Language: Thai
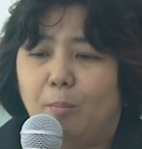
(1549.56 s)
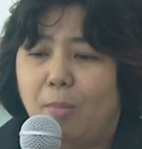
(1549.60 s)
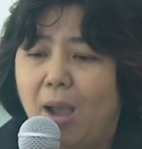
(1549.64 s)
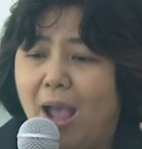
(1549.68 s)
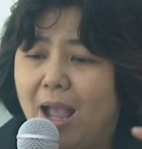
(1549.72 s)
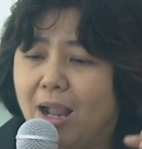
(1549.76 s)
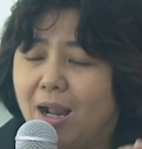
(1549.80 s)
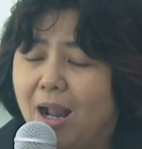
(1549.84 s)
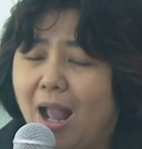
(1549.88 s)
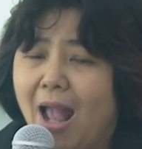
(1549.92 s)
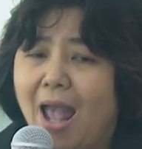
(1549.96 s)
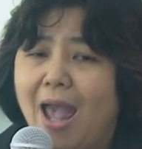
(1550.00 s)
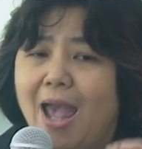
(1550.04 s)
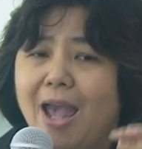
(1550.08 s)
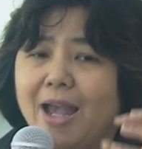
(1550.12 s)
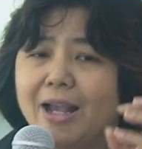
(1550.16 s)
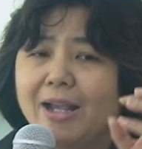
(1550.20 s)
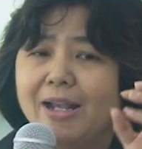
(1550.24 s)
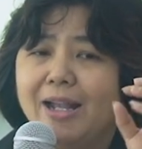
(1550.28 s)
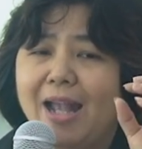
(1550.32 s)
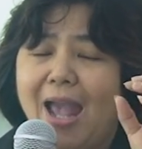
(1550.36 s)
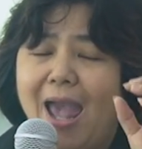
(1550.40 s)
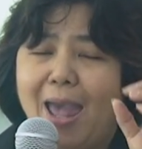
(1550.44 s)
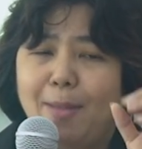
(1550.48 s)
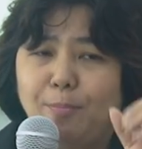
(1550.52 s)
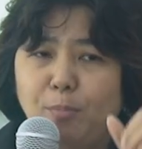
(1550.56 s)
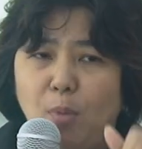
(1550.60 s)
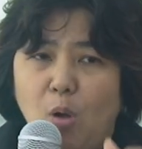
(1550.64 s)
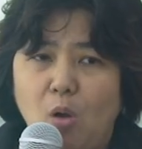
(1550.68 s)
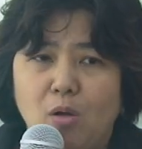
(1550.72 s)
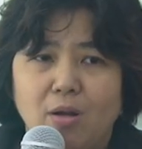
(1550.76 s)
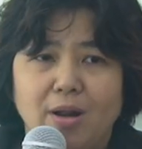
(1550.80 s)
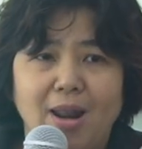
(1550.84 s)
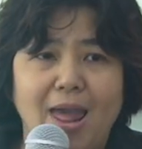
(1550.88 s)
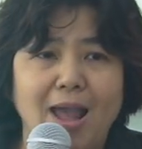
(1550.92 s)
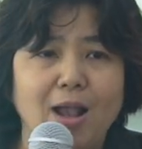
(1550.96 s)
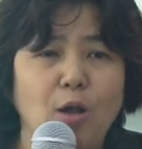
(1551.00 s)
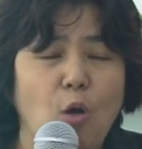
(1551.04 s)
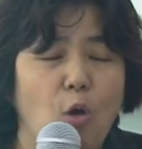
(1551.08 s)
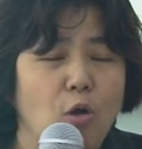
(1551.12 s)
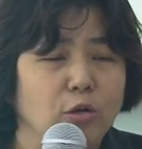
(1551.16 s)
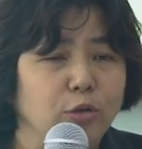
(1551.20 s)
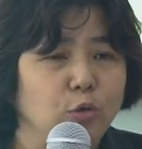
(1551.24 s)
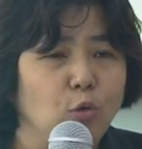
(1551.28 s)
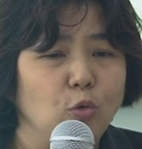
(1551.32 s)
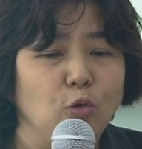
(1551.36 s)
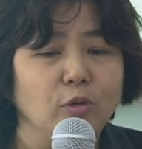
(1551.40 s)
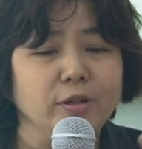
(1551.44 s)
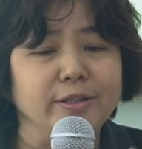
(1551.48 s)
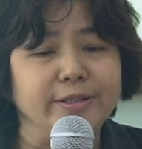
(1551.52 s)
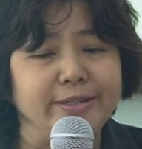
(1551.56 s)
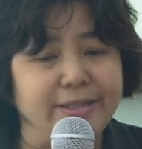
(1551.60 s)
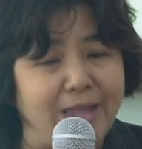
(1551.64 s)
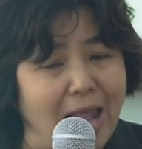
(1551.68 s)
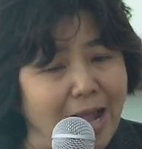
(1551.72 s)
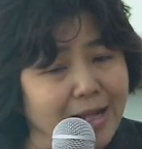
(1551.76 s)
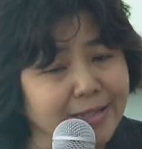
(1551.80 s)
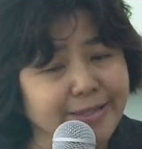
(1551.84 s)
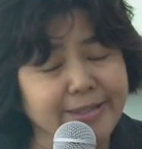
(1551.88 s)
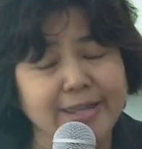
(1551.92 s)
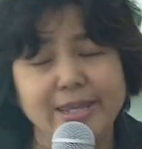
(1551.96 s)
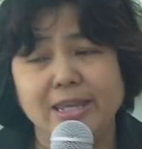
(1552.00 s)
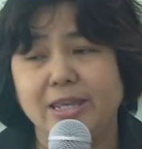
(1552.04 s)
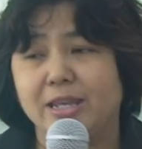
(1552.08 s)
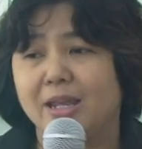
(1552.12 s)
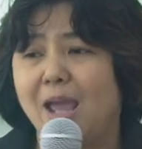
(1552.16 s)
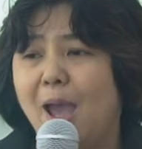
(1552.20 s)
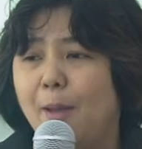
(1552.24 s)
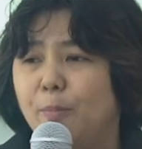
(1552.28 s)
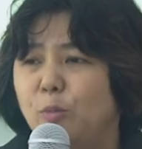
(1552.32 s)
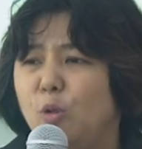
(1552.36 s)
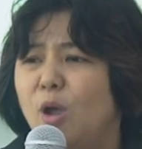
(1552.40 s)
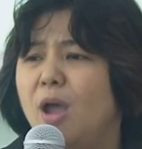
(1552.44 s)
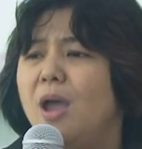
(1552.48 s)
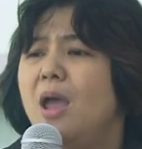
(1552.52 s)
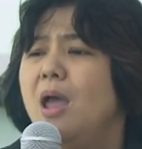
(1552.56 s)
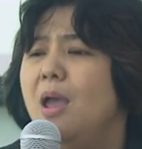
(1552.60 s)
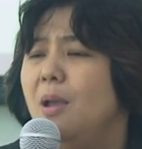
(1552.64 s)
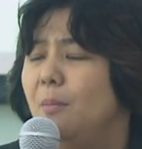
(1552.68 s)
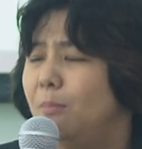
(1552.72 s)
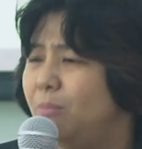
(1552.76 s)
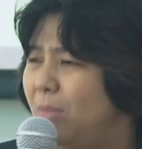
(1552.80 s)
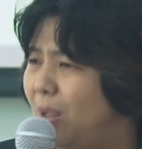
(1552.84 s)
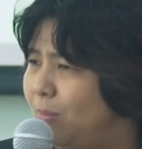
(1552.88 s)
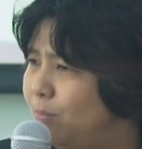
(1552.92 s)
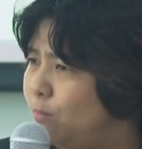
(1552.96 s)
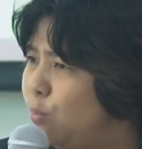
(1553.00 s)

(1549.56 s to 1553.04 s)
บางครั้งการบอกรักขอโทษทั้ง4คำนะมั